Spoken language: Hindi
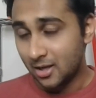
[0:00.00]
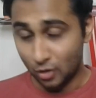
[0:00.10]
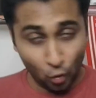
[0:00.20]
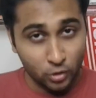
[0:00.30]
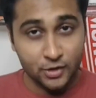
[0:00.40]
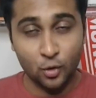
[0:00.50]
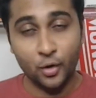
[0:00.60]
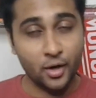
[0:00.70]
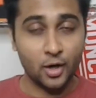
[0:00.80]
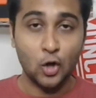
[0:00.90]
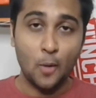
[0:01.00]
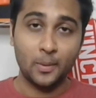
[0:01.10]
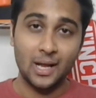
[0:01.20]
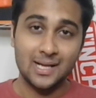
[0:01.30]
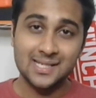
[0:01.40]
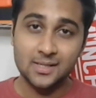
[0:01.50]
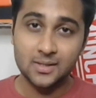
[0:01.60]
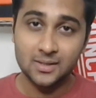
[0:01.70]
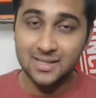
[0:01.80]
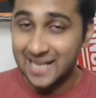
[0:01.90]
गोल स्कोरर अ टॉप क्लास
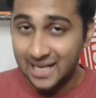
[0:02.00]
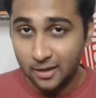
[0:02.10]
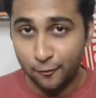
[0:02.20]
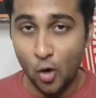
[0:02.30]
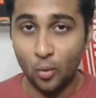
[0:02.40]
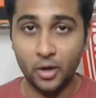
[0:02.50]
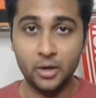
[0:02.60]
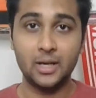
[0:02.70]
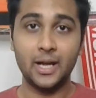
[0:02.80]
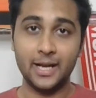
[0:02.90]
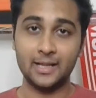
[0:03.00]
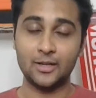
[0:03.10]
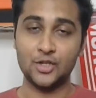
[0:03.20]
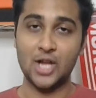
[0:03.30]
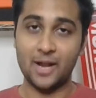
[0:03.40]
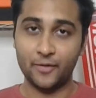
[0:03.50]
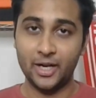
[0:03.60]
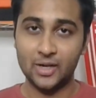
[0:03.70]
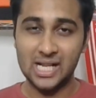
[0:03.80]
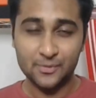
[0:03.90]
सेंटर फॉरवर्ड इन द जनवरी
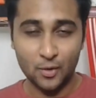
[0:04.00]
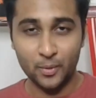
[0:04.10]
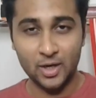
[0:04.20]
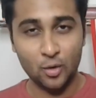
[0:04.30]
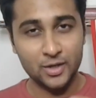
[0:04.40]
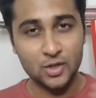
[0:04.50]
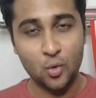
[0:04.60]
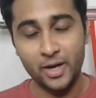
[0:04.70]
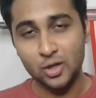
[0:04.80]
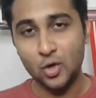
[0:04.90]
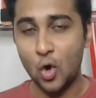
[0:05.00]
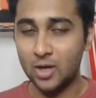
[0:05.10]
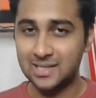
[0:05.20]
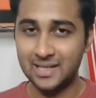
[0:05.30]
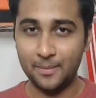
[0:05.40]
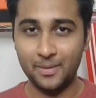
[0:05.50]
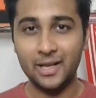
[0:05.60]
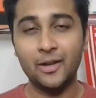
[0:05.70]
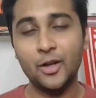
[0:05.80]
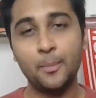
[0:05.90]
ट्रांसफर विंडो इज गोइंग टू कॉस्ट देम
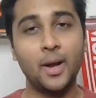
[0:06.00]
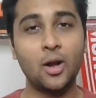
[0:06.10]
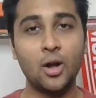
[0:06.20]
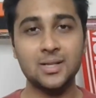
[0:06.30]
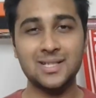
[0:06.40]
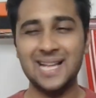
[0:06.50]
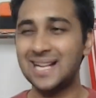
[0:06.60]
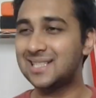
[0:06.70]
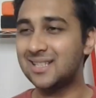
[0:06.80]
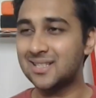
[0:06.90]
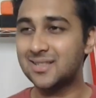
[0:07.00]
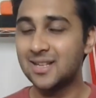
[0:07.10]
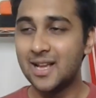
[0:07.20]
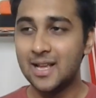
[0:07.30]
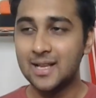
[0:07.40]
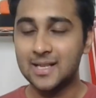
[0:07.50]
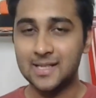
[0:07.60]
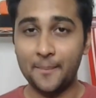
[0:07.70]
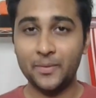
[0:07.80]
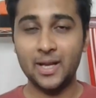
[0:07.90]
डियर बिकॉज दैट्स जस्ट
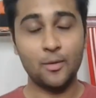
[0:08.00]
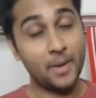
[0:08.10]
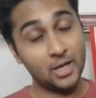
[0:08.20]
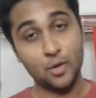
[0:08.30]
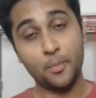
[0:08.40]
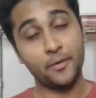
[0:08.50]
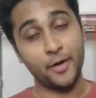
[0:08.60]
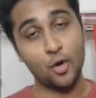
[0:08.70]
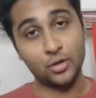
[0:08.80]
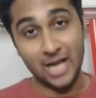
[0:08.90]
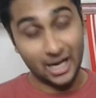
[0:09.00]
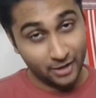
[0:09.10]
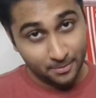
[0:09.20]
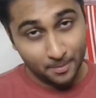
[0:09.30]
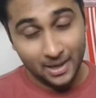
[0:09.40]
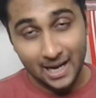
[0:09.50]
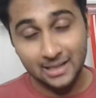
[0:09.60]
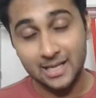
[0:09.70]
समथिंग मैंने इसके ऊपर वीडियो जनवरी में बनाई थी